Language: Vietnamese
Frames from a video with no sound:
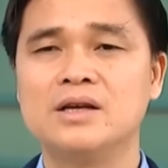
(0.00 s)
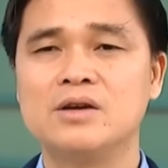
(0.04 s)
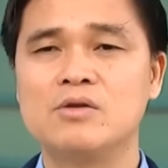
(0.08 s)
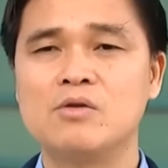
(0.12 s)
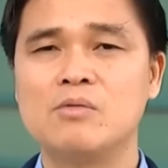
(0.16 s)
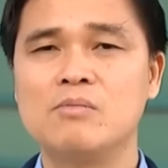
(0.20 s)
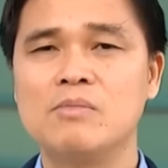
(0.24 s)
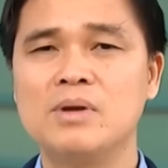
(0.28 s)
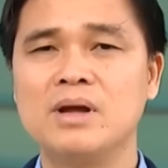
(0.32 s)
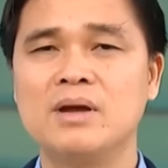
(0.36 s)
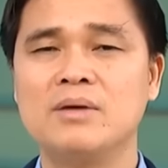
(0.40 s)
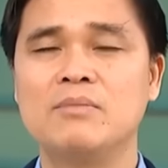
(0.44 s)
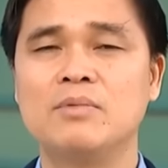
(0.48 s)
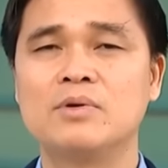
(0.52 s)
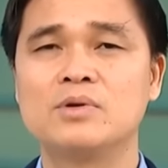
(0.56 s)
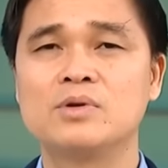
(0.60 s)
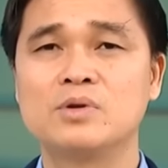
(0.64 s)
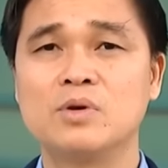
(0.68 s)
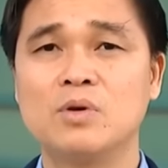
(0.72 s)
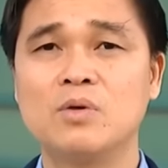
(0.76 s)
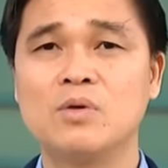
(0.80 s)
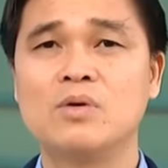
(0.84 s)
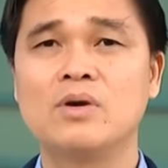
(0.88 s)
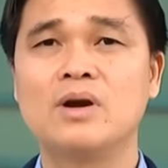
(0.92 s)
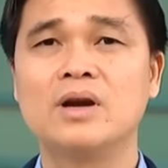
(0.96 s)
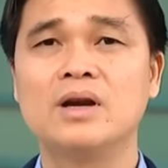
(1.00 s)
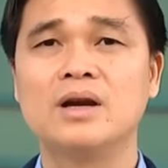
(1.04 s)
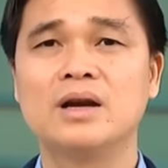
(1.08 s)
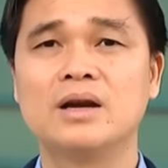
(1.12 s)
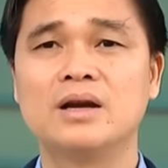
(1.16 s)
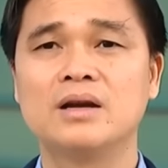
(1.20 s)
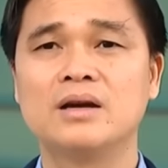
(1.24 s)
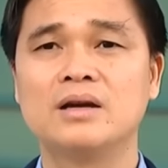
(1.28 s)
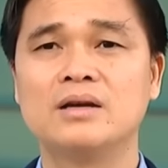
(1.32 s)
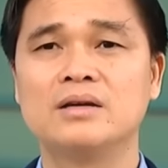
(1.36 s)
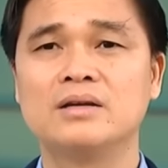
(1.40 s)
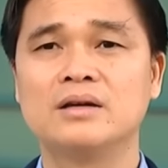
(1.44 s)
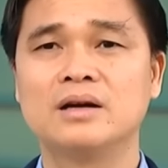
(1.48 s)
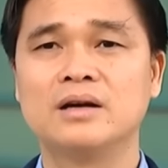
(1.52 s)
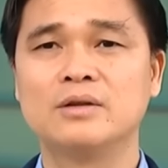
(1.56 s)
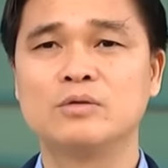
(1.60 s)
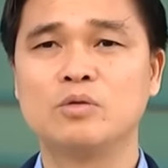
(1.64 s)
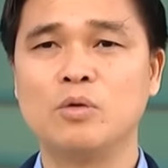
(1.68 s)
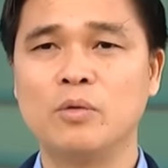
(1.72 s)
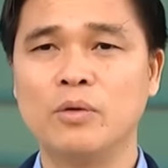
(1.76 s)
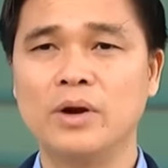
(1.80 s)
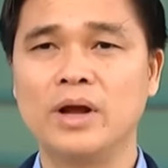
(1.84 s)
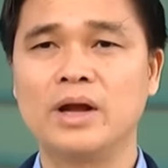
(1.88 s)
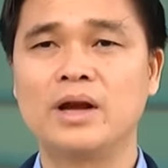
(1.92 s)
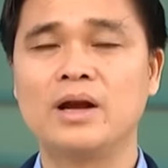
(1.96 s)
thì cũng bị một số cái lực lượng ờ,
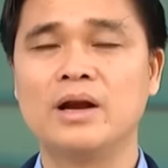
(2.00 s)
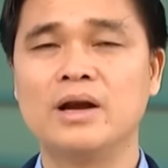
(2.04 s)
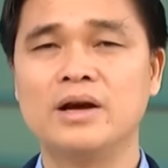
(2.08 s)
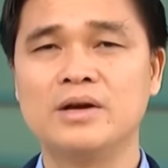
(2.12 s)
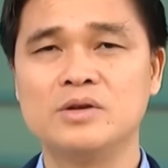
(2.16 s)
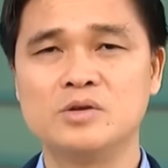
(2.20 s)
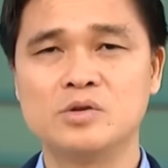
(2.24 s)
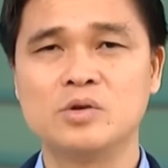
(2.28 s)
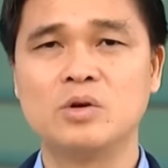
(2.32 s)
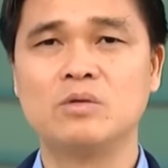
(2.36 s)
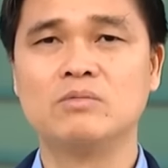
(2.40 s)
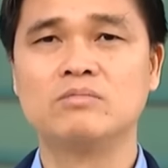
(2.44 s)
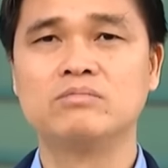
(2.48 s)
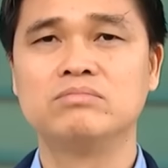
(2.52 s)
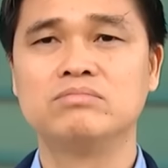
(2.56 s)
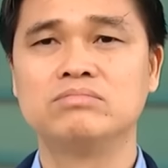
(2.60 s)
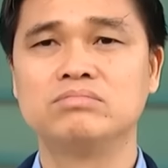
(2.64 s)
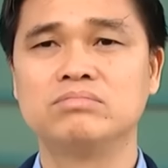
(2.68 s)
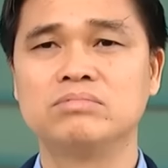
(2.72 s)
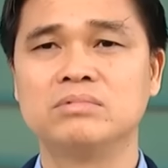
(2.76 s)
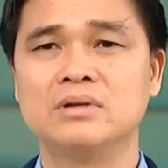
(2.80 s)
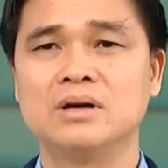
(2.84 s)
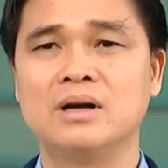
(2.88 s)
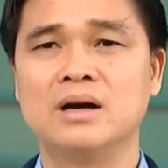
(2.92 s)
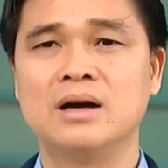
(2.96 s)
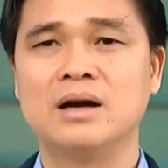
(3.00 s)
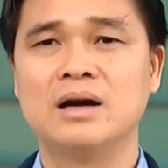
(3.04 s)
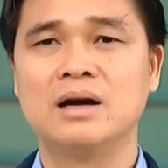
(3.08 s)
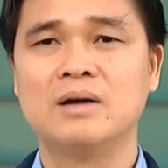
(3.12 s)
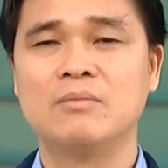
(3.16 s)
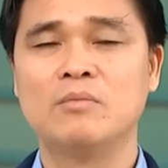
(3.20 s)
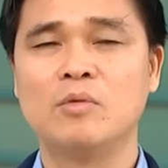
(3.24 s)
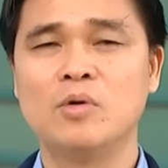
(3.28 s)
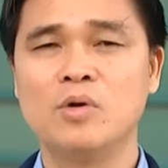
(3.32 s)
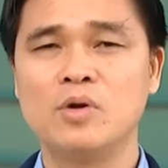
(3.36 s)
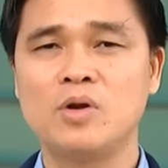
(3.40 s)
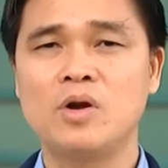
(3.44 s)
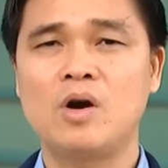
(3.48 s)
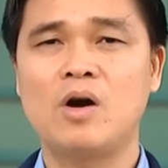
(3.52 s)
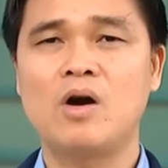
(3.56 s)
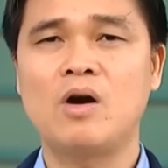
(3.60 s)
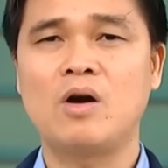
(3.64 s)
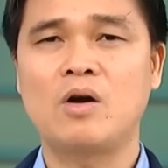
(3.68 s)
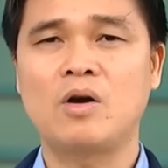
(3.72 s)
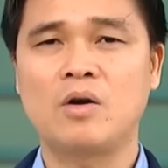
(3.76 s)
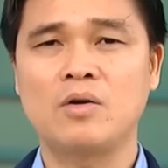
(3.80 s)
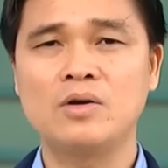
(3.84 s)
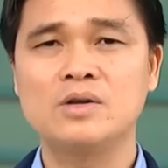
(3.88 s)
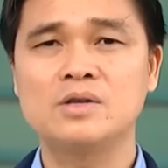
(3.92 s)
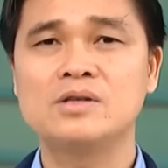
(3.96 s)
thù địch lợi dụng ờ, bôi
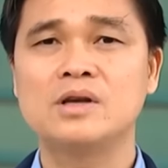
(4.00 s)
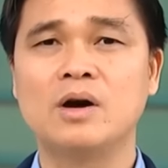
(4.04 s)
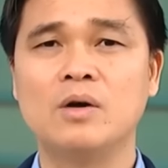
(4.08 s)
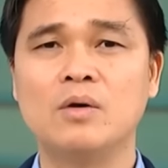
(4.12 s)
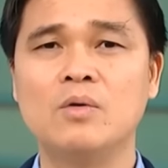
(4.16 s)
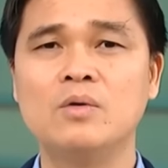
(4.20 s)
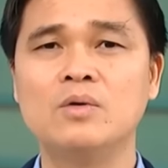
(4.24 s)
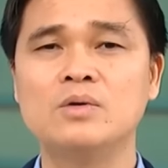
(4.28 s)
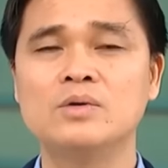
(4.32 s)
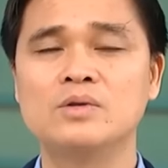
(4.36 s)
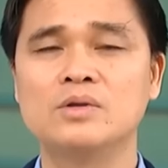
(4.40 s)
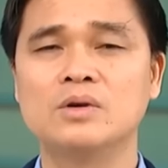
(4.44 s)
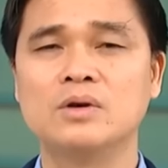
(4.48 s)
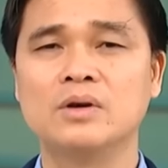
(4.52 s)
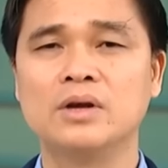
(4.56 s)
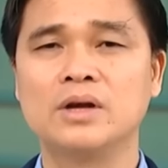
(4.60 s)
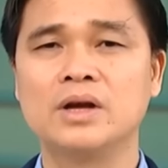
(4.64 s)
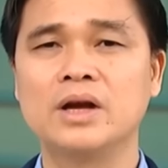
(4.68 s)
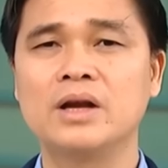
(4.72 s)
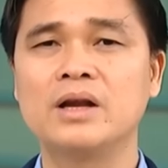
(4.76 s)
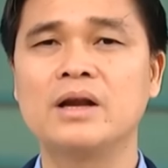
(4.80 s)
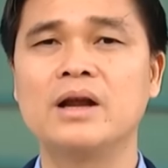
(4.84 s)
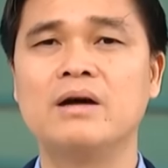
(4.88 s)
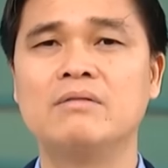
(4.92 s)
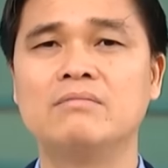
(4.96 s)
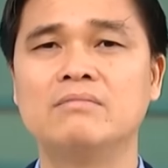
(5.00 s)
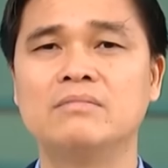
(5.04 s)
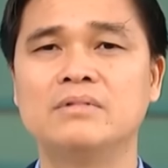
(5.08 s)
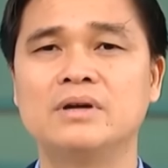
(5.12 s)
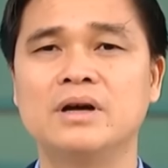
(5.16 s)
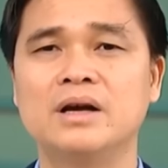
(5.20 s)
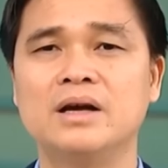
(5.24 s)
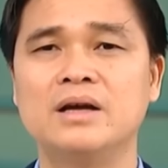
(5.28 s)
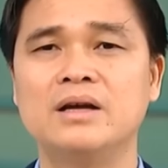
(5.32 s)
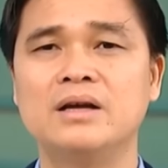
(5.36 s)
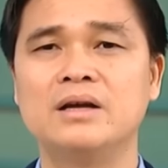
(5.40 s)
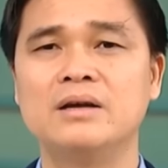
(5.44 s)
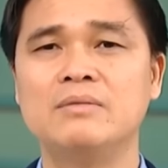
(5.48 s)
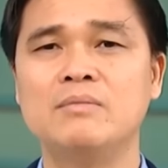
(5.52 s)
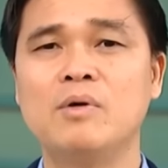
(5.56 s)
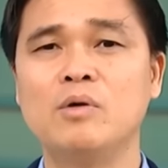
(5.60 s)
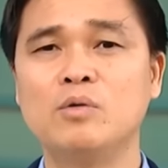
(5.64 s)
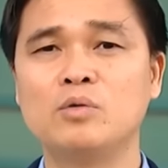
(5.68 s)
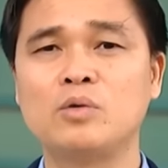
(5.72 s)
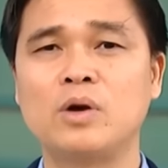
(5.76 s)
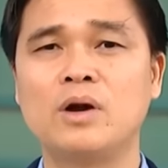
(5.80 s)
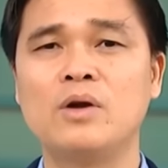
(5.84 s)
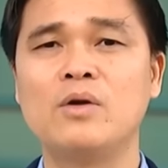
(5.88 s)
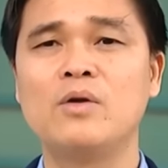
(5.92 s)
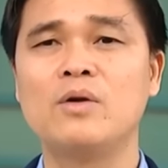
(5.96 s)
nhọ nói xấu rồi kích động gây
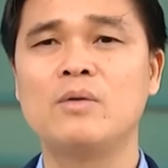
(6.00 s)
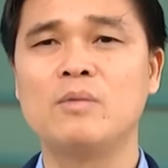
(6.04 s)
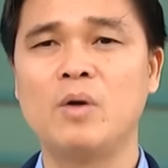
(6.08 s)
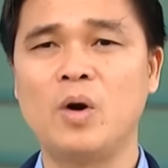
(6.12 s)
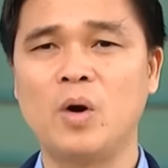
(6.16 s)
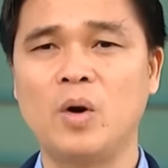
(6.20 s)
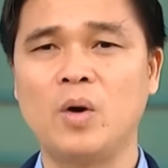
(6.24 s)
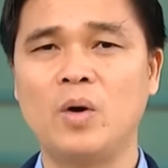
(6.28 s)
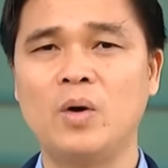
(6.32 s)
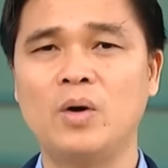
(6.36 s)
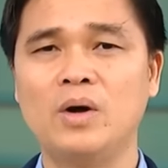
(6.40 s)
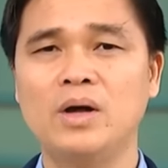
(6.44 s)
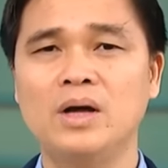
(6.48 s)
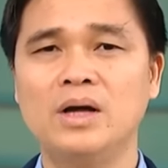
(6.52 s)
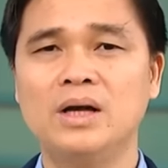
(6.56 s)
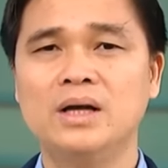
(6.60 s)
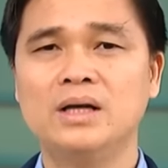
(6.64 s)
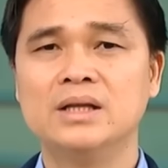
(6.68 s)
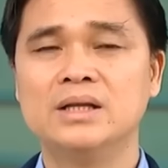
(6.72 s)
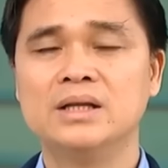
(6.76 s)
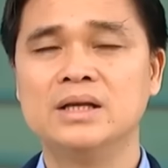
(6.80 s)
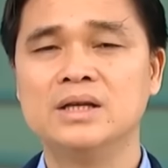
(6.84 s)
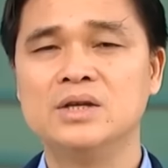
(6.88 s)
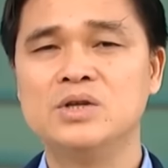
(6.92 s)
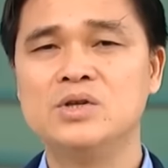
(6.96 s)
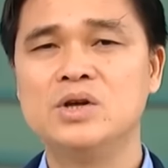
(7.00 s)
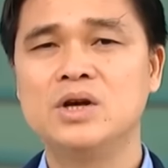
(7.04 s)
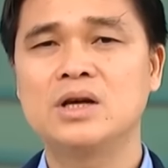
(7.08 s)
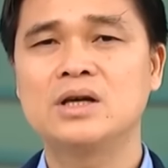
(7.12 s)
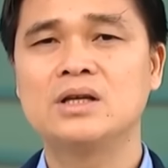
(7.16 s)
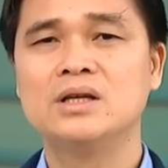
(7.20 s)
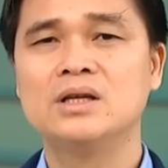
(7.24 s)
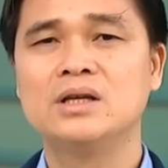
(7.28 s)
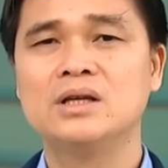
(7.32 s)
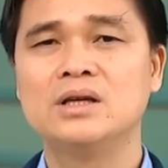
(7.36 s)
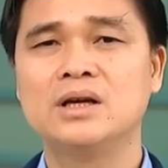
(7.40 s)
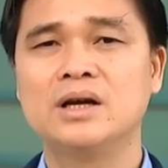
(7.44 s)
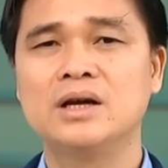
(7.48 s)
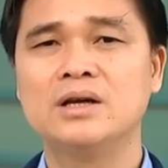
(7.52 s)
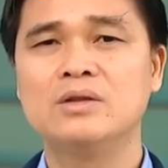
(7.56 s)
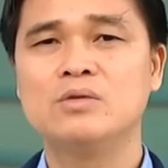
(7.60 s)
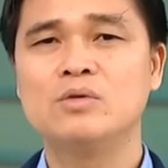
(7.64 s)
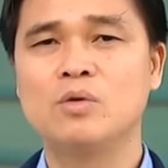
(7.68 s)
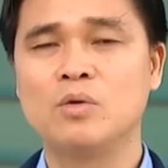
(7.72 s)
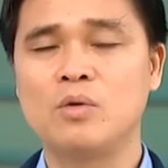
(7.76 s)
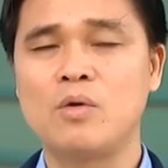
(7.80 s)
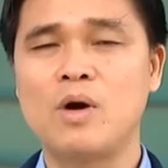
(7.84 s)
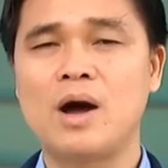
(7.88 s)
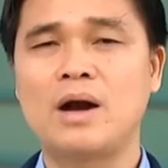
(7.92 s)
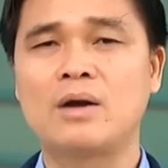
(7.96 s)
mâu thuẫn nội bộ thì trước những cái
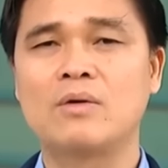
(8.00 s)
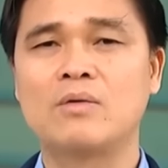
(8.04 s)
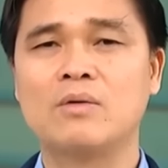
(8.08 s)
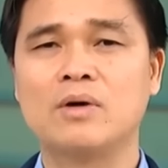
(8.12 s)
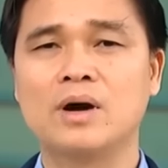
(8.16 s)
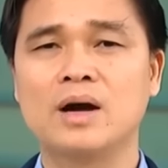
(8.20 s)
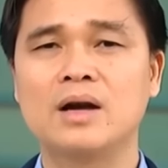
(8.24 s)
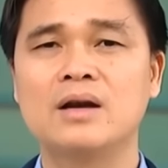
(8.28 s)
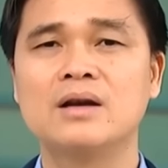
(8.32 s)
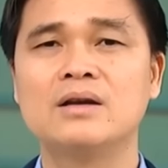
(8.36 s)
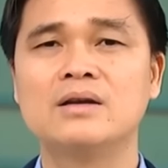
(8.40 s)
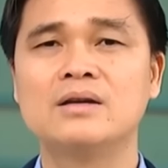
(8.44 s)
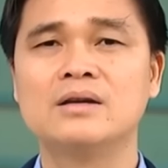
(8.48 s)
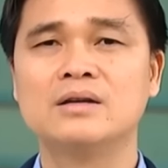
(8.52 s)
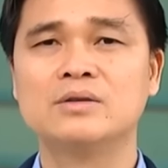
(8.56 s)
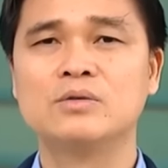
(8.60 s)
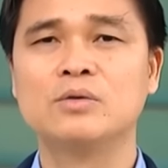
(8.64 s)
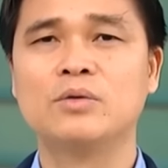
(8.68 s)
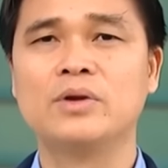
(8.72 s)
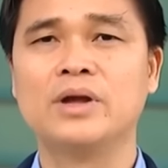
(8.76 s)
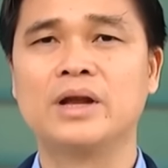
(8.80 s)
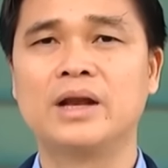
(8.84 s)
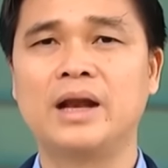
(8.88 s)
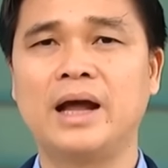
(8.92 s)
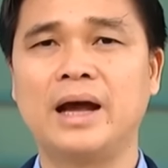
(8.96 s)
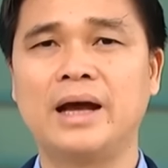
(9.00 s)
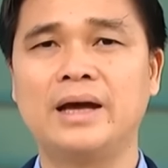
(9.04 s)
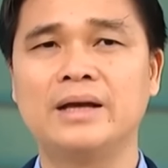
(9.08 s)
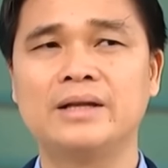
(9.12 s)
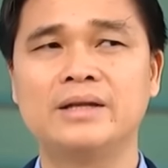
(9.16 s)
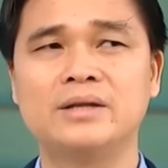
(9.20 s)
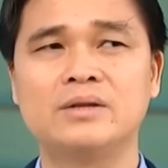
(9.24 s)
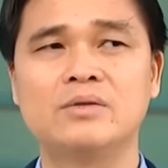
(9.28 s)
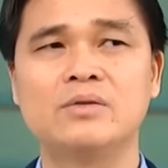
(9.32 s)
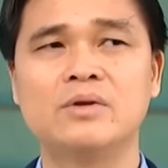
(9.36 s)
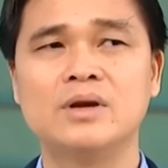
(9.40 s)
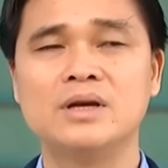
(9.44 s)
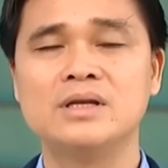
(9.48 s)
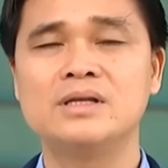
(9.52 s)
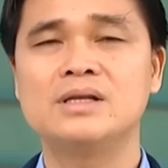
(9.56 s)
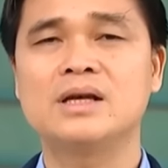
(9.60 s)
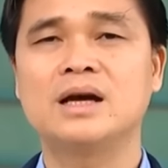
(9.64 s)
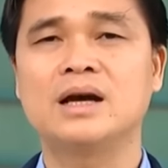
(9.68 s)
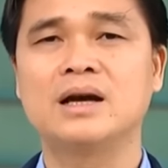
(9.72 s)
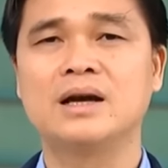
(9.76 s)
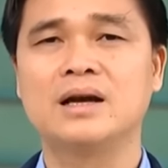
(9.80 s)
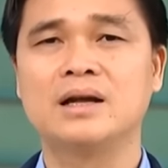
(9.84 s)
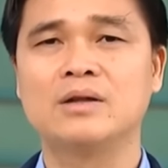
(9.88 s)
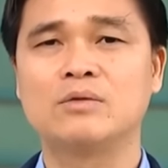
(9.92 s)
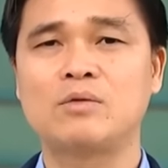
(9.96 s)
thủ đoạn của các lực lượng thù địch này thì tôi nghĩ
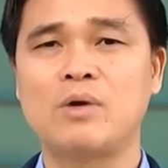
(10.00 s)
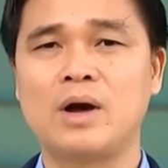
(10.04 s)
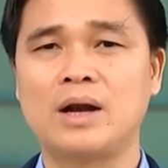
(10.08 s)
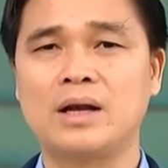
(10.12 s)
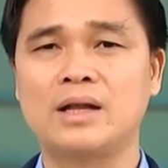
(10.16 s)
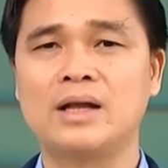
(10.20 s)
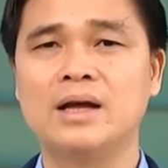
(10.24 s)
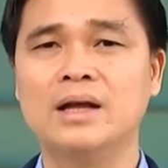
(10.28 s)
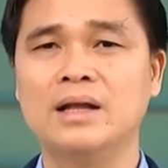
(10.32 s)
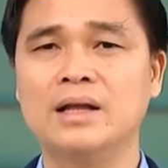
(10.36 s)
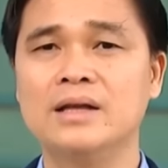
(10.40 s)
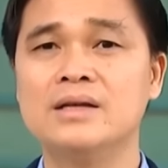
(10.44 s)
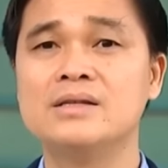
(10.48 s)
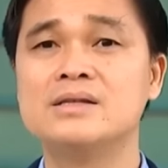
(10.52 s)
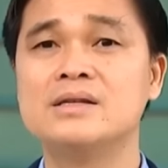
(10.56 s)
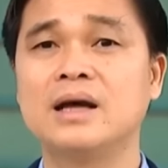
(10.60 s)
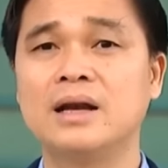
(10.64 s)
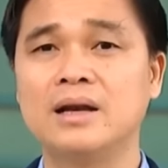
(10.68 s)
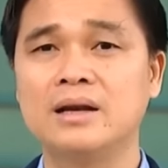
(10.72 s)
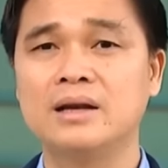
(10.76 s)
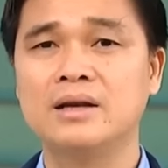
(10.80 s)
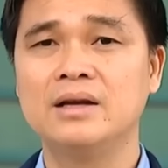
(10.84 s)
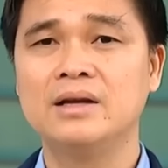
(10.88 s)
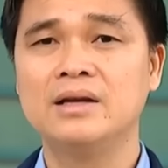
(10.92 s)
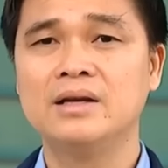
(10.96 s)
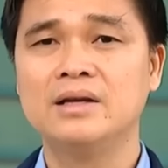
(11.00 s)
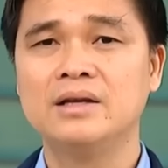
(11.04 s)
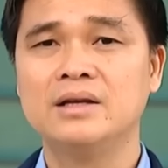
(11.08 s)
rằng là toàn thể nhân dân